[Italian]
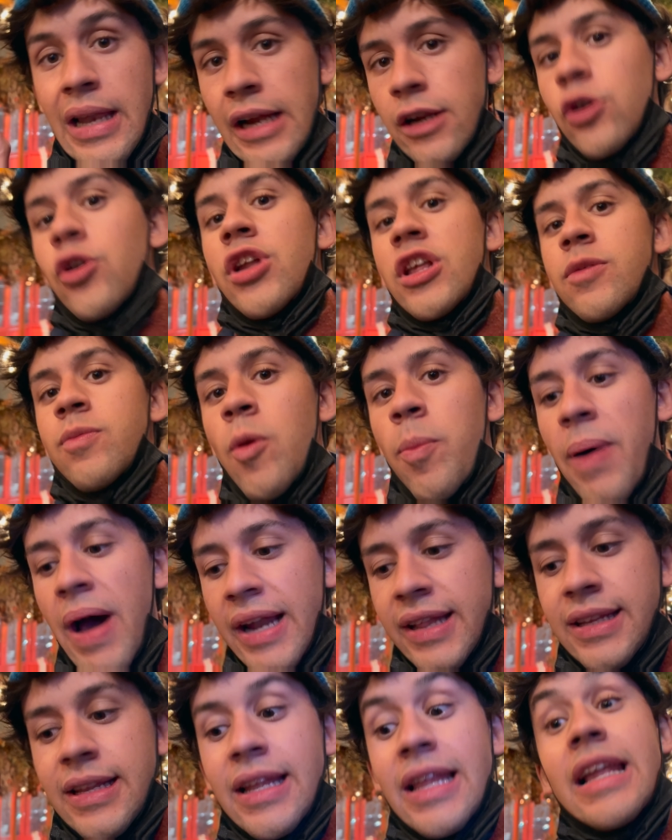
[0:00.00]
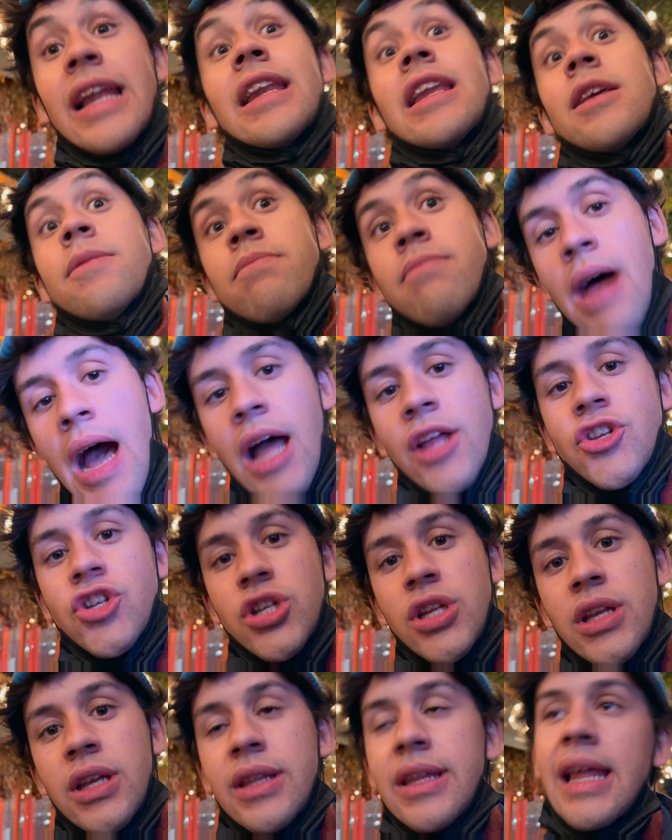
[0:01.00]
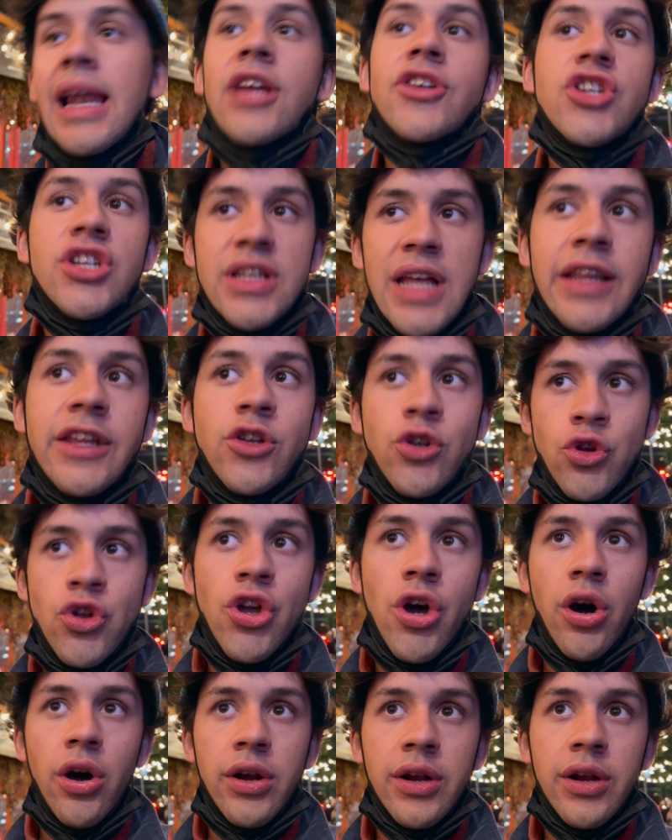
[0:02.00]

l'algoritmo parte dalle immagini della città di New York.